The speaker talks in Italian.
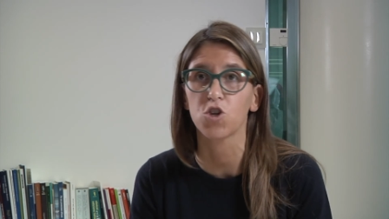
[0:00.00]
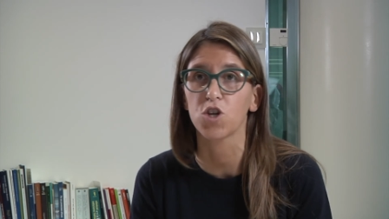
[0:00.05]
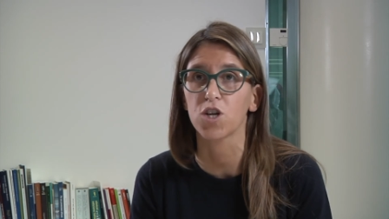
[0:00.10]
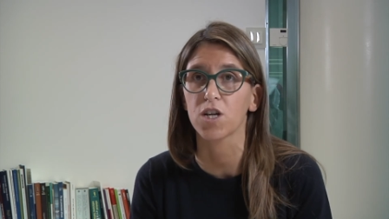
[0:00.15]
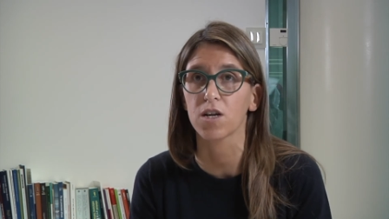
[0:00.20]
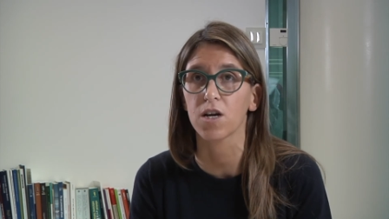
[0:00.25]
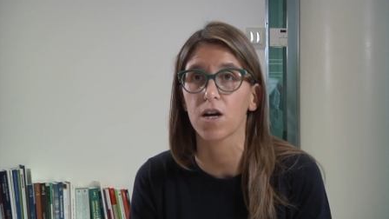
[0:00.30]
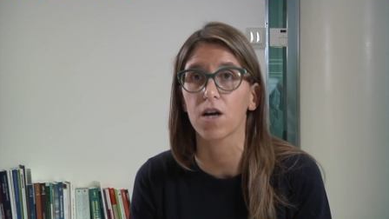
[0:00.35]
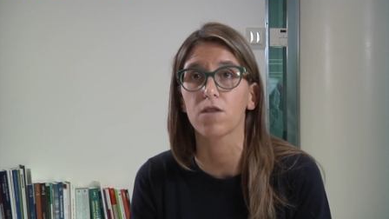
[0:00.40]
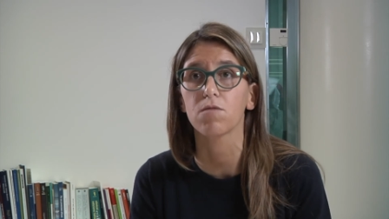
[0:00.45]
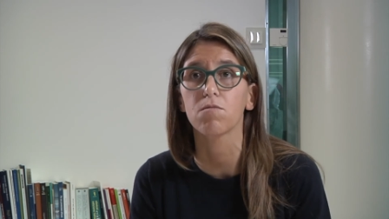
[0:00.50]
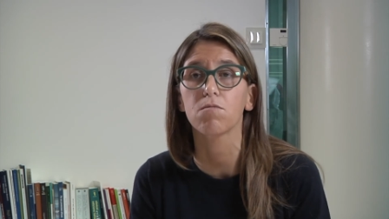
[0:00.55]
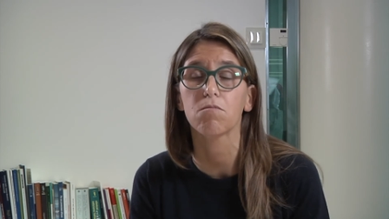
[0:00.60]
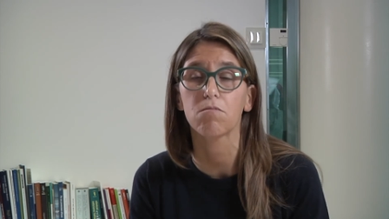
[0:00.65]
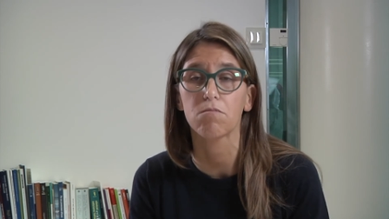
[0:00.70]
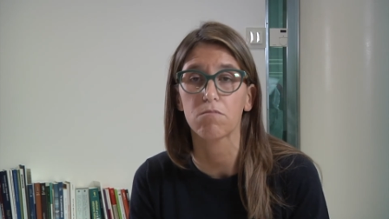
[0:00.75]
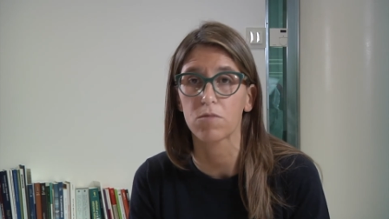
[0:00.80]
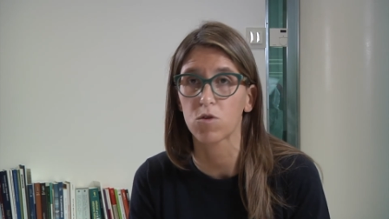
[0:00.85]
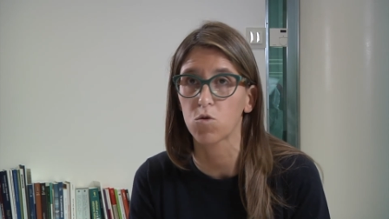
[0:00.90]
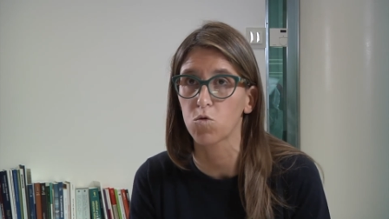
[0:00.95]
circa
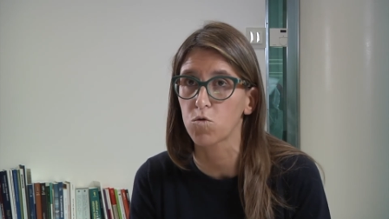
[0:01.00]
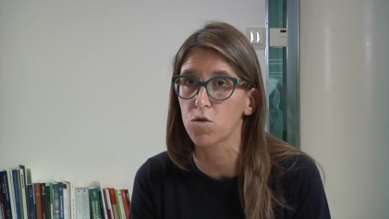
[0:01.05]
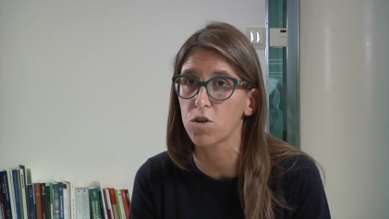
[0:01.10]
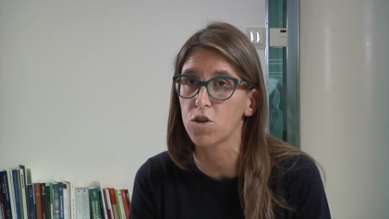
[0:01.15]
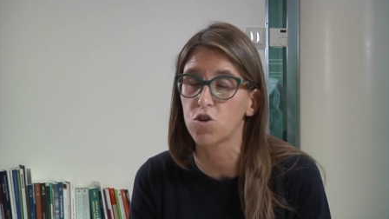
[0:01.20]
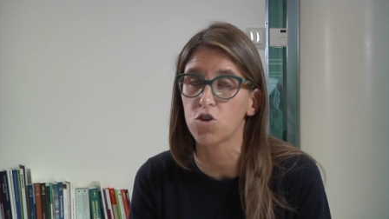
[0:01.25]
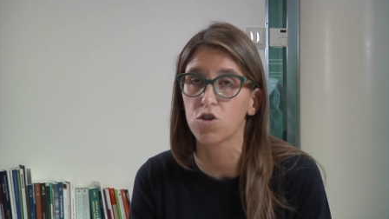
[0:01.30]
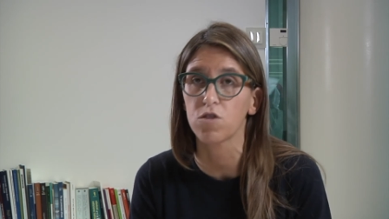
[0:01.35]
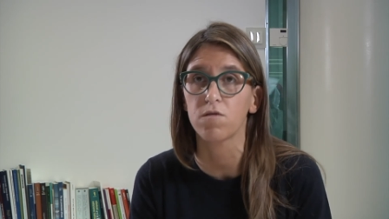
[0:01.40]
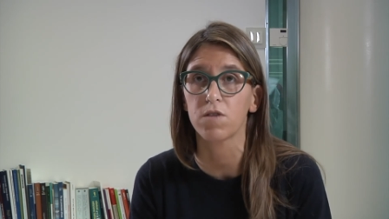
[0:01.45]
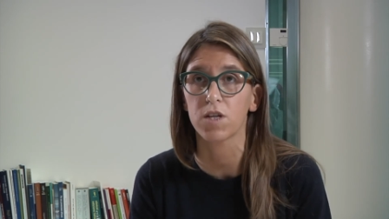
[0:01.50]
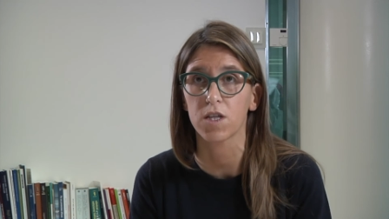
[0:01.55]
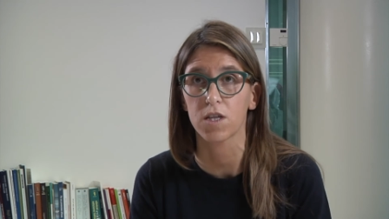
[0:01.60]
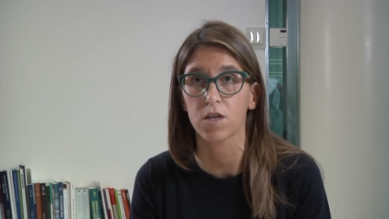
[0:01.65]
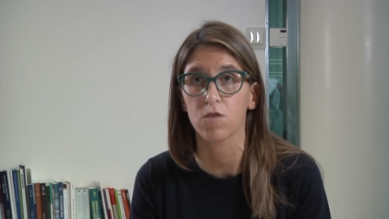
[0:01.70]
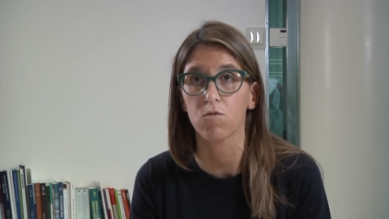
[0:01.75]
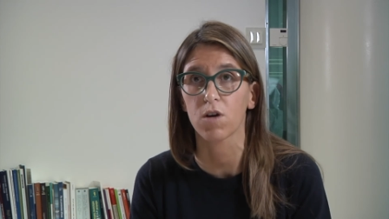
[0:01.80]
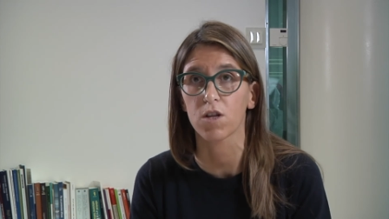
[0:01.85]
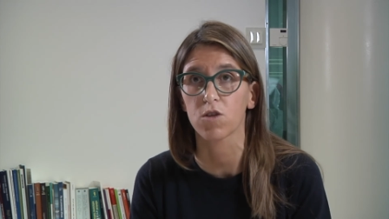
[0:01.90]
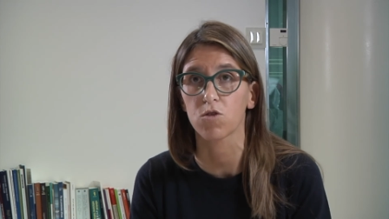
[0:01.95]

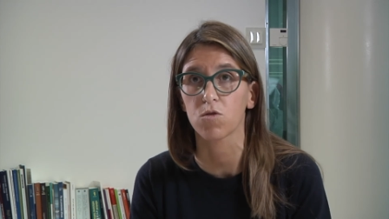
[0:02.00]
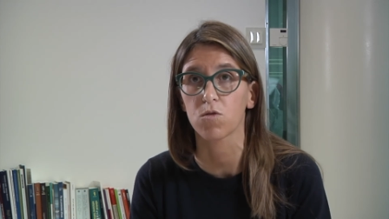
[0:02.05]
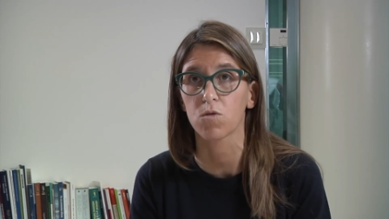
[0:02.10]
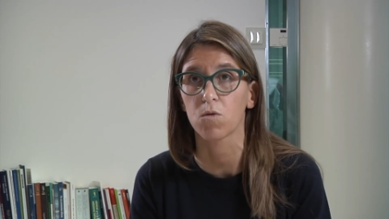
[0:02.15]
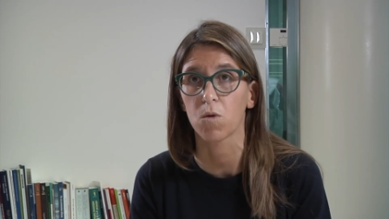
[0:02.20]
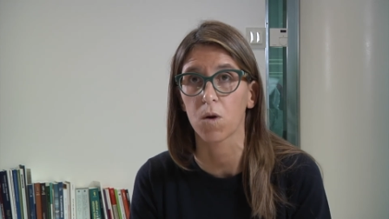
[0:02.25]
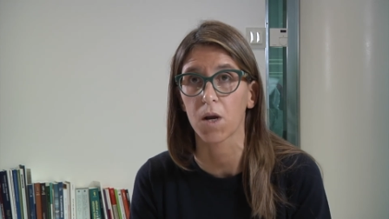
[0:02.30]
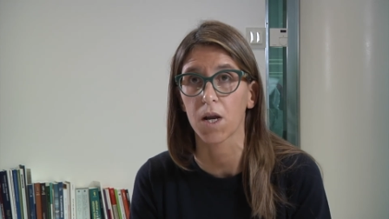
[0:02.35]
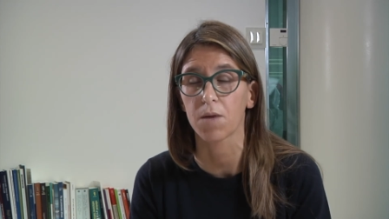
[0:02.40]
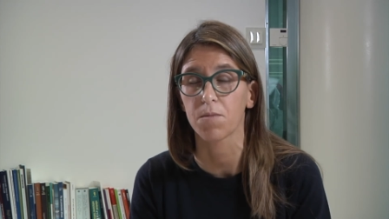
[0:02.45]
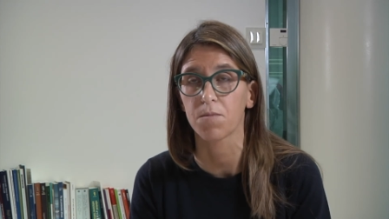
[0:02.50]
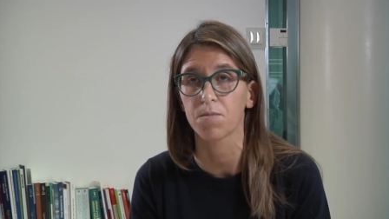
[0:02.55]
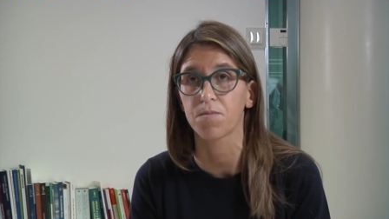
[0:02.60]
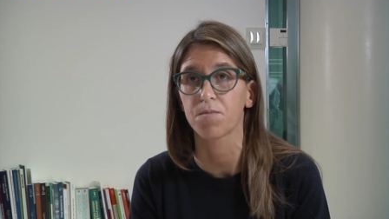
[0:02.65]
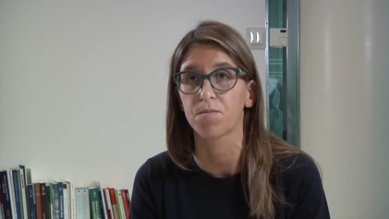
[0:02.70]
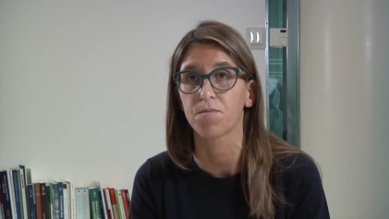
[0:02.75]
12-24 ore.